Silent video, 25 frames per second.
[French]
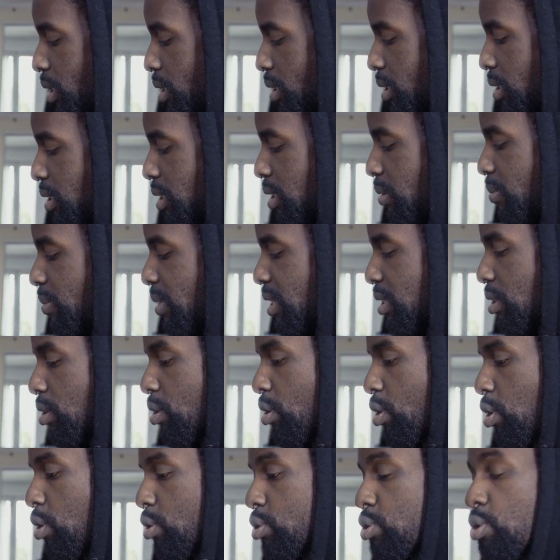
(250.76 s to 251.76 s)
Si
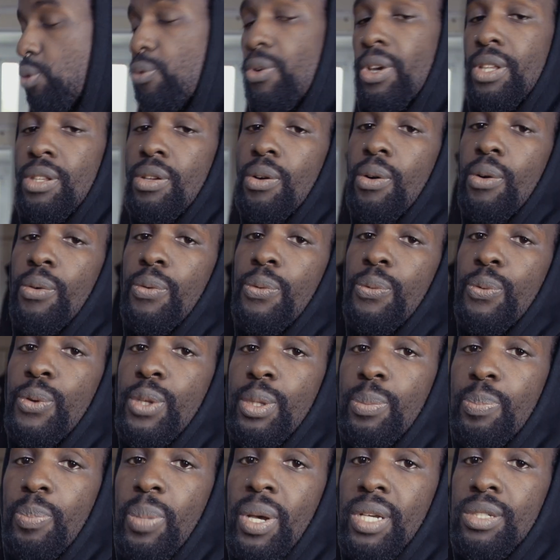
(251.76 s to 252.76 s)
maintenant je vais être en
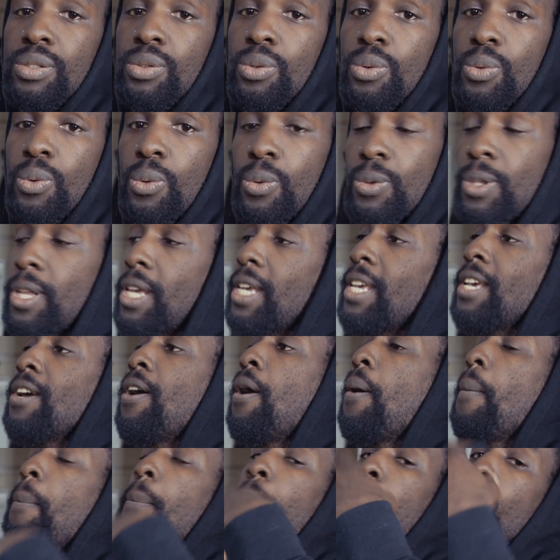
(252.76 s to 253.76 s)
Fit par seconde et
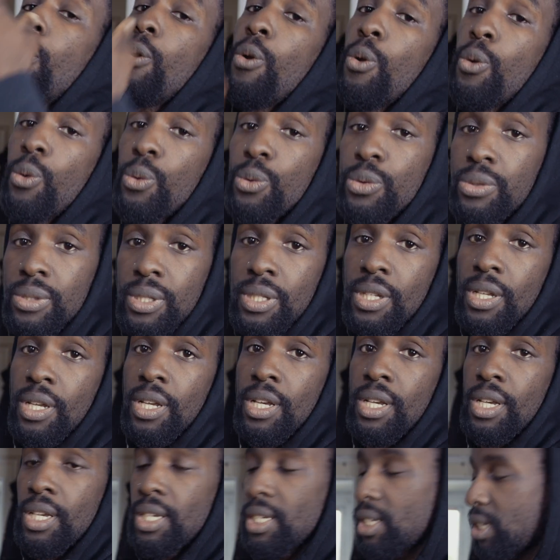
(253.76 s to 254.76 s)
en plus
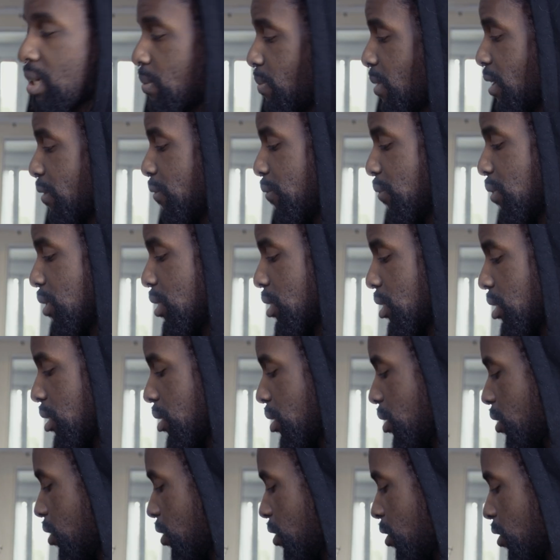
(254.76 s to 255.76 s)
qui
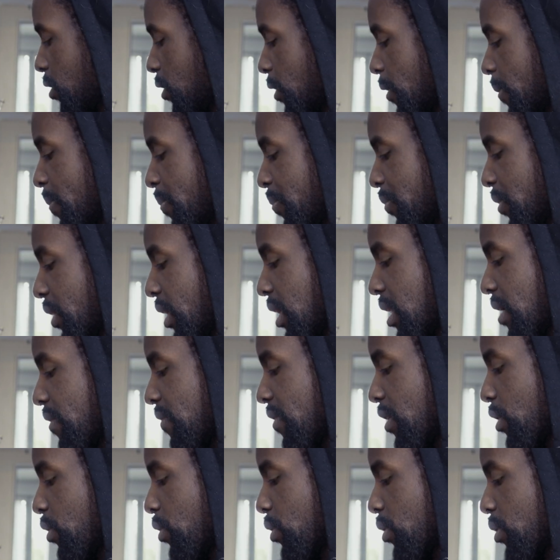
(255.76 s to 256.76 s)
m'affiche euh, la
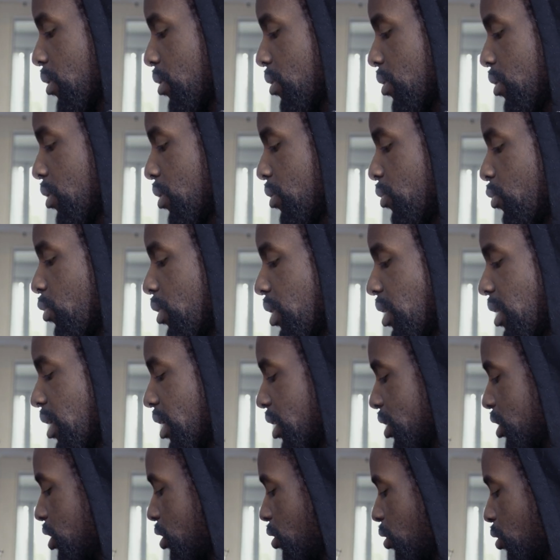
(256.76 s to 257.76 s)
valeur de
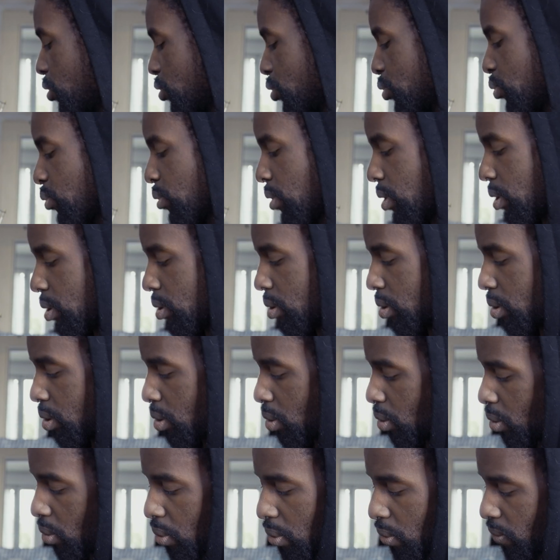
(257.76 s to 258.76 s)
l'énergie en joules,
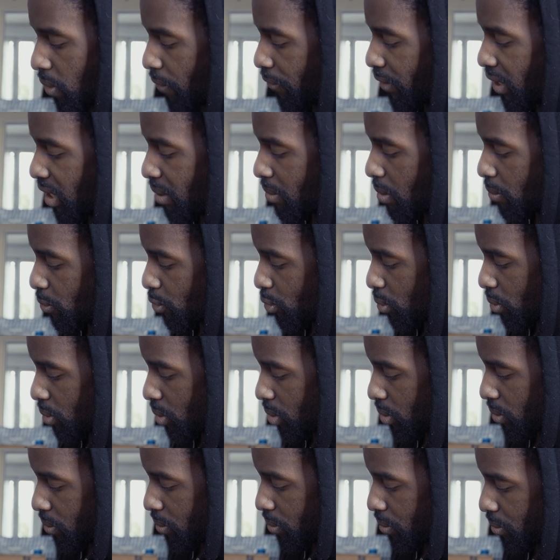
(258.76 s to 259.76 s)
je vais faire la même
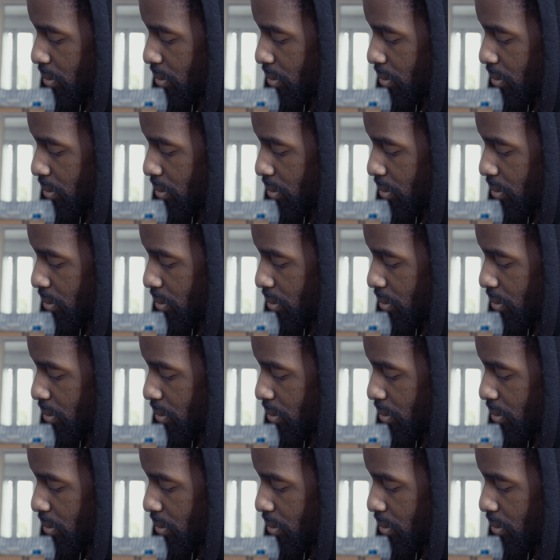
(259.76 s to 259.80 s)
chose.